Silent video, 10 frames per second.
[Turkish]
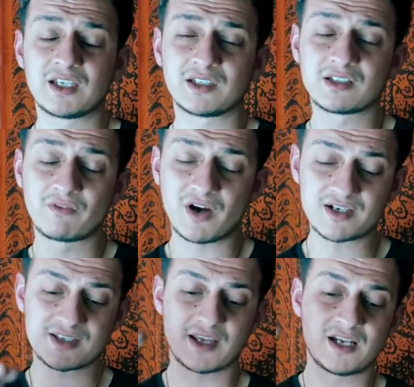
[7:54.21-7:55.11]
ya da
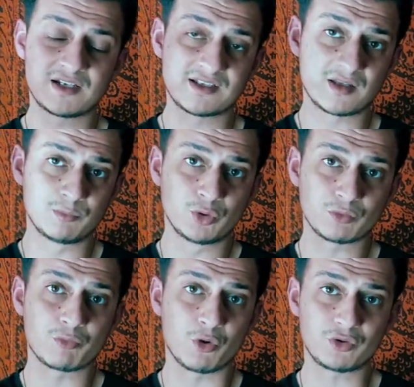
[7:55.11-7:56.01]
varsa elinizde
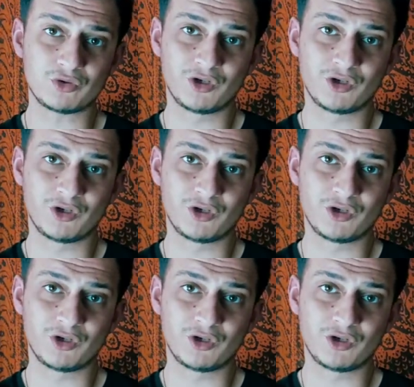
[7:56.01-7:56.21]
büyük boy